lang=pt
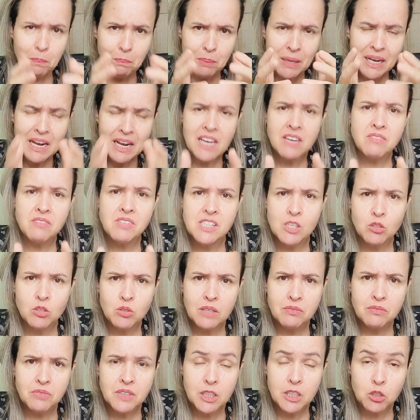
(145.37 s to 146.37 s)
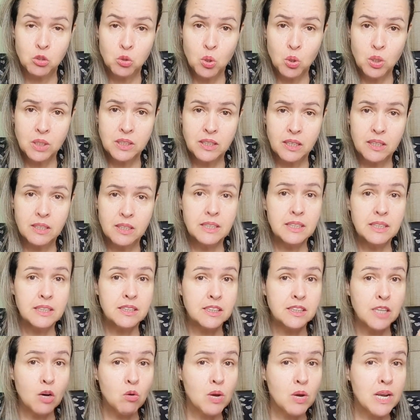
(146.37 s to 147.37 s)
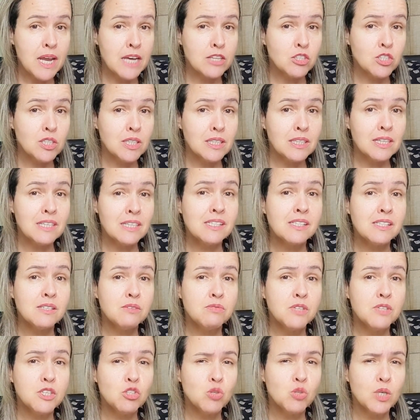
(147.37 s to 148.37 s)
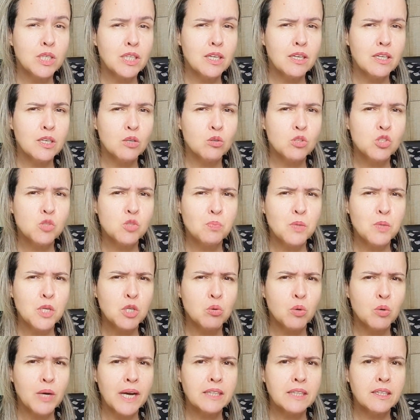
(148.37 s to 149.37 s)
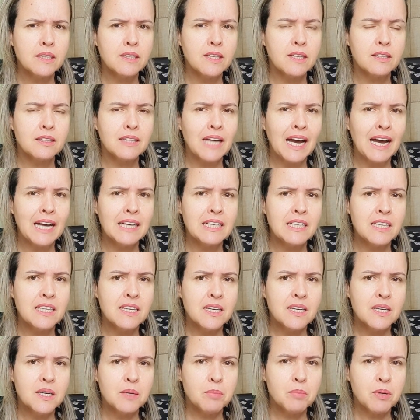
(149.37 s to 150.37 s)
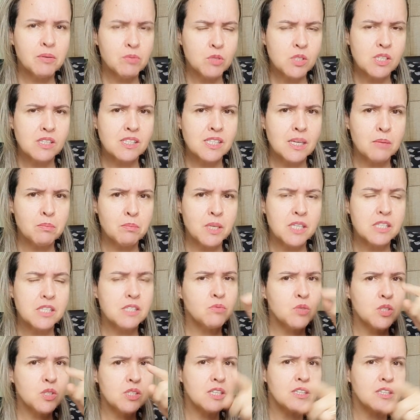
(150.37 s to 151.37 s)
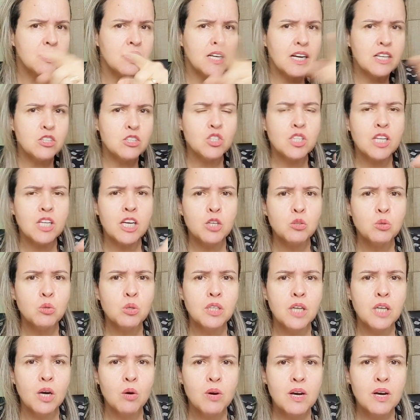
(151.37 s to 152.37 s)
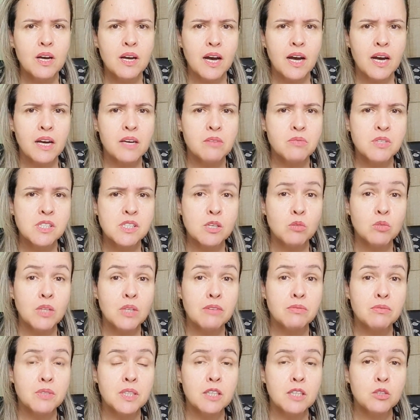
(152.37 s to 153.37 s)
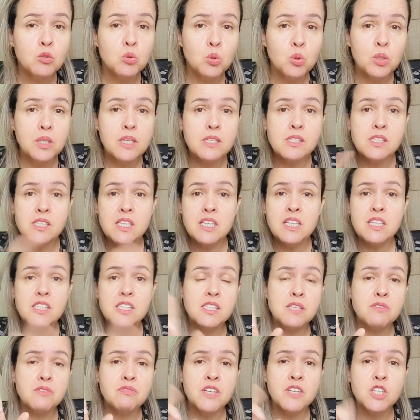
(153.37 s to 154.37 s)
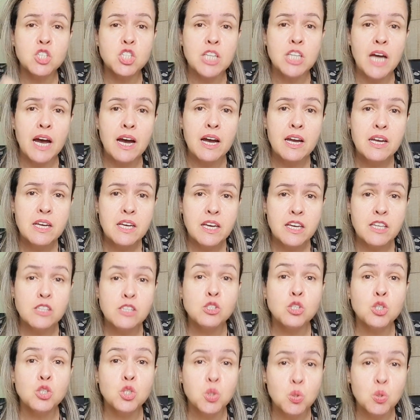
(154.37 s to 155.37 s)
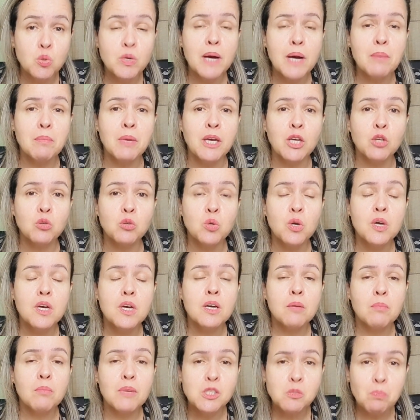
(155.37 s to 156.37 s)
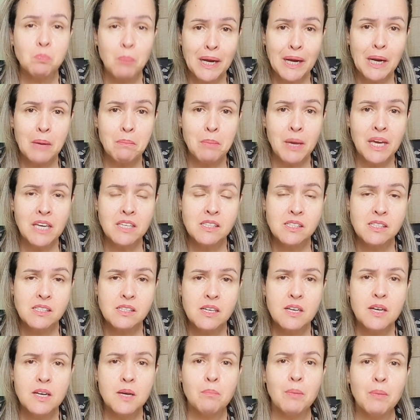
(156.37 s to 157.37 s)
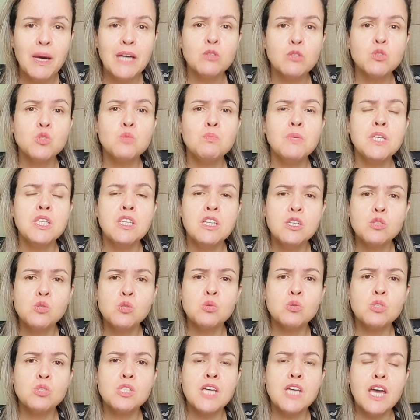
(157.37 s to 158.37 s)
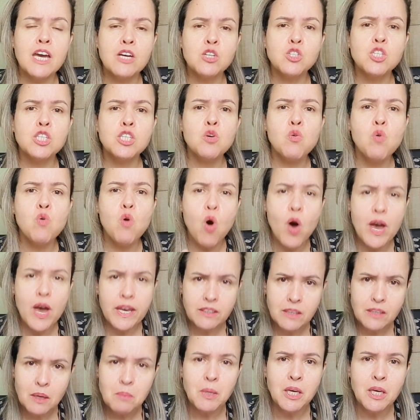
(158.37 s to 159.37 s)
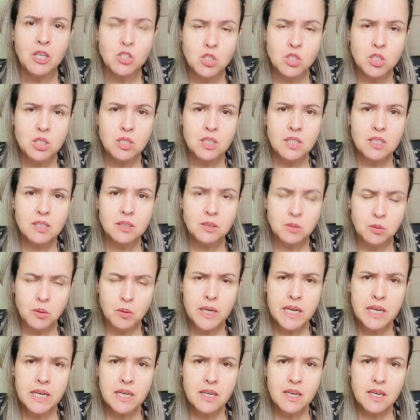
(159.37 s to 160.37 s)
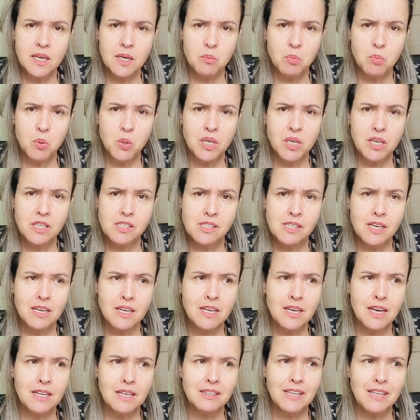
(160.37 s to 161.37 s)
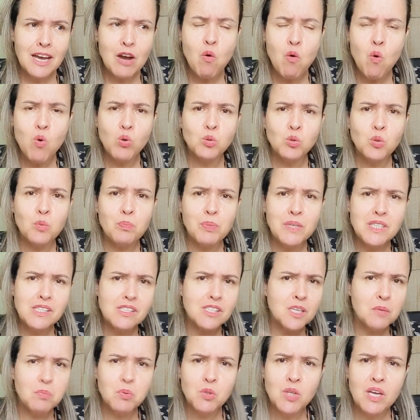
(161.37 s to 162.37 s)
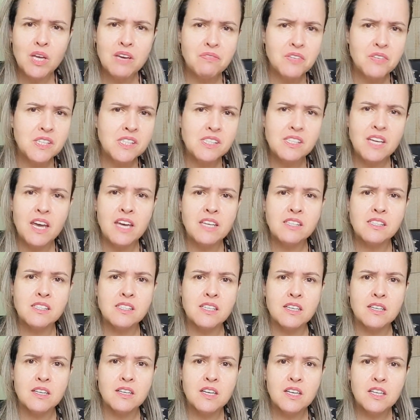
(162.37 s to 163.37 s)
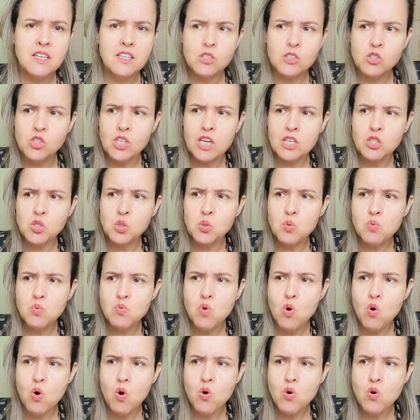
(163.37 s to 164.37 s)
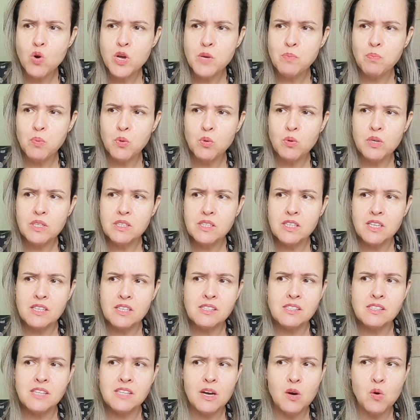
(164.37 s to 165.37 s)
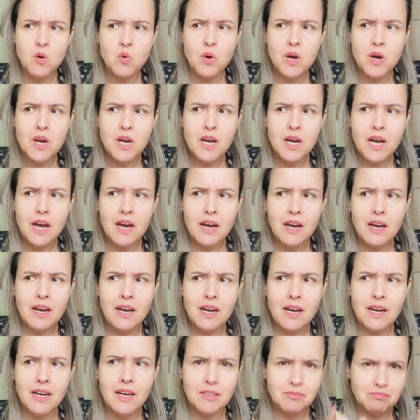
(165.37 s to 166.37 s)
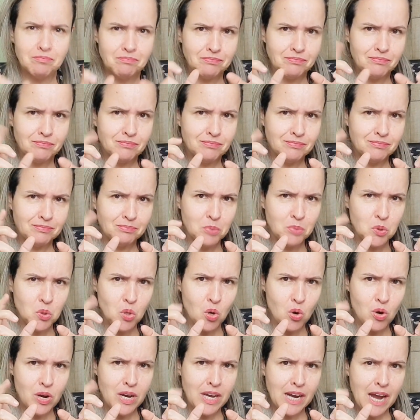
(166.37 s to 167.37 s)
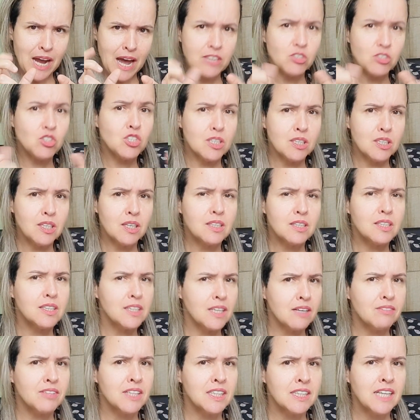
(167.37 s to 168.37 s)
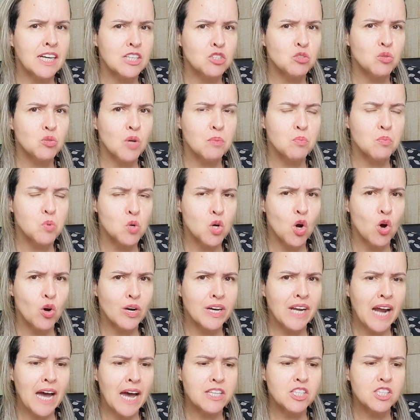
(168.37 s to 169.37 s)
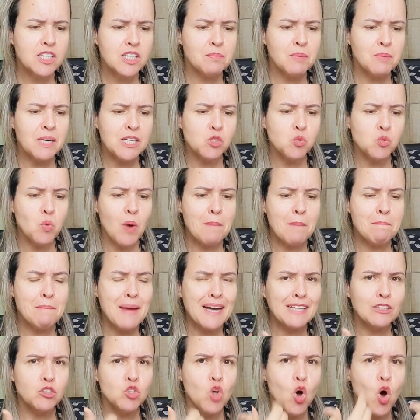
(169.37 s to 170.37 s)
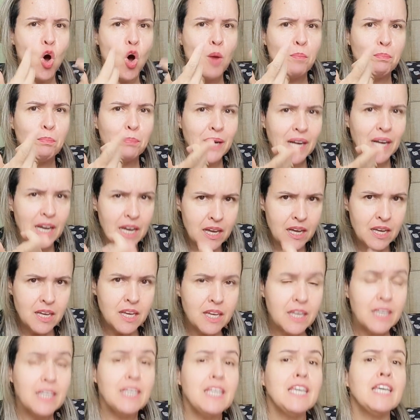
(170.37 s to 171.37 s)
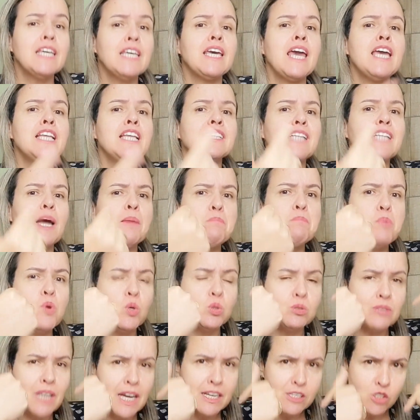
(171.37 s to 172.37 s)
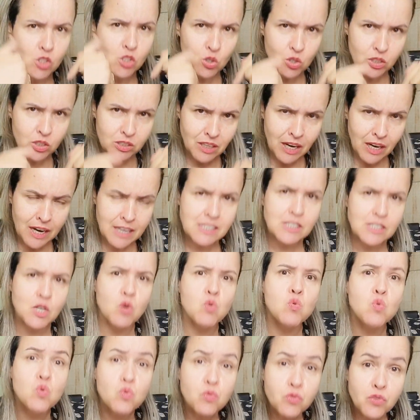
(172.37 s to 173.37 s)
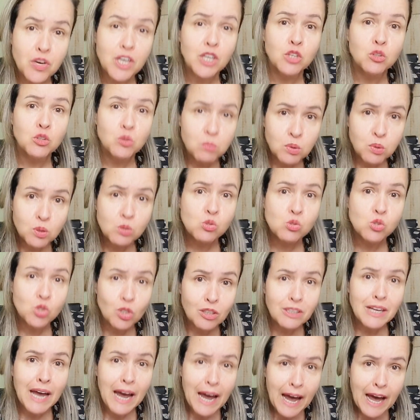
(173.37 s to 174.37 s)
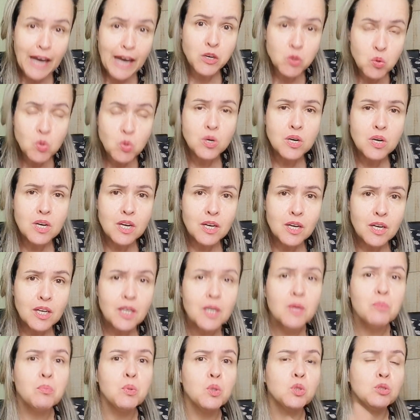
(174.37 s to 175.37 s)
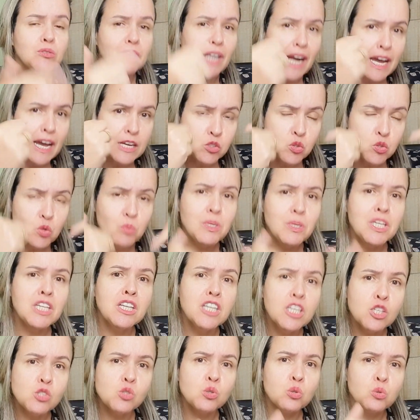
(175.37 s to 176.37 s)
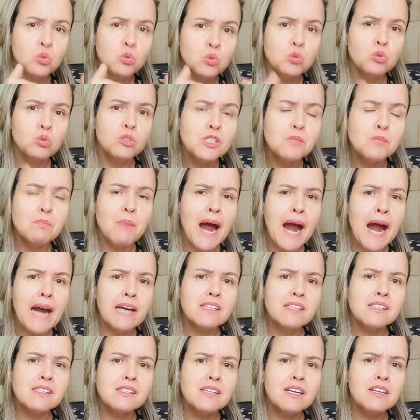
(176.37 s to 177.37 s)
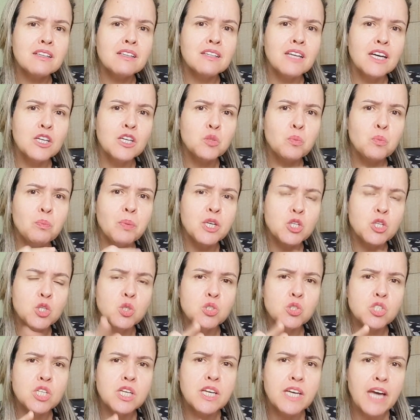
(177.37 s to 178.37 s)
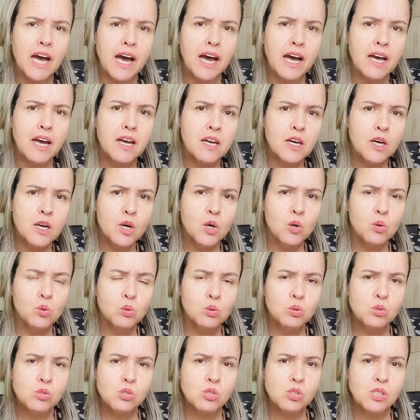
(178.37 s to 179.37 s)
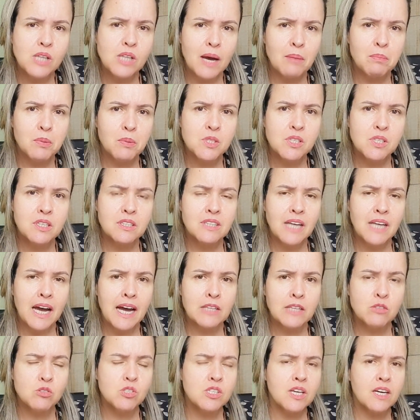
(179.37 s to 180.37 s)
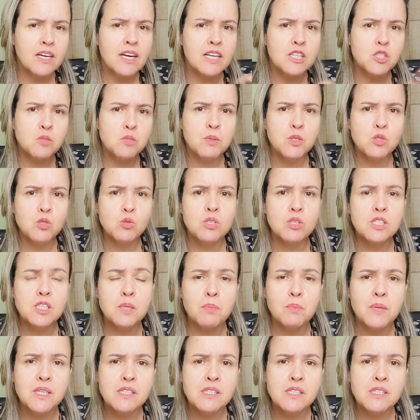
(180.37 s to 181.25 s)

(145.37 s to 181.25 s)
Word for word: pela revisão da vida toda? Dá uma olhadinha nesse vídeo aqui que eu explico cada detalhe para você saber se você terá direito ou não à revisão da vida toda assim que se fechar esse julgamento. Mas parabéns para os ministros que agiram corretamente, não é? Porque seria até contra o princípio da eficiência. Já julgou e por uma questão. Uh, burocrática, que na verdade não é burocrática, mas uma manobra que quem está por trás, trás é o governo Bolsonaro, por trás do ministro Nunes Marques, tentando prejudicar os aposentados e aquelas pessoas que